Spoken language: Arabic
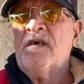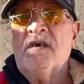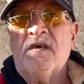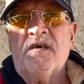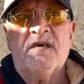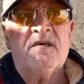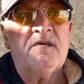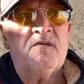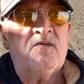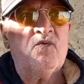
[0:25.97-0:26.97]

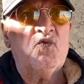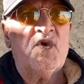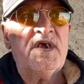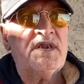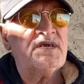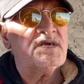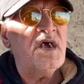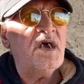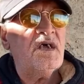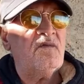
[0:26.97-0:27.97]
آه، وكان
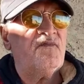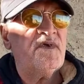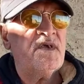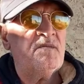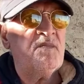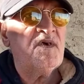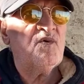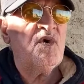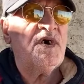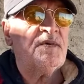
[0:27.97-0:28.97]
يشغل في ما
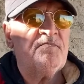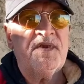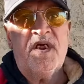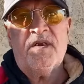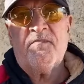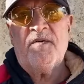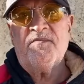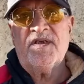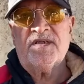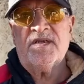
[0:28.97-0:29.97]
يقارب من
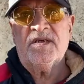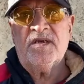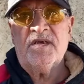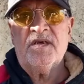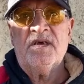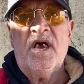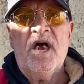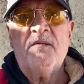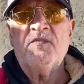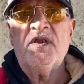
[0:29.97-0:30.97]
400 آه،
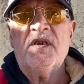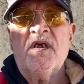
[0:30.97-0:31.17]
عامل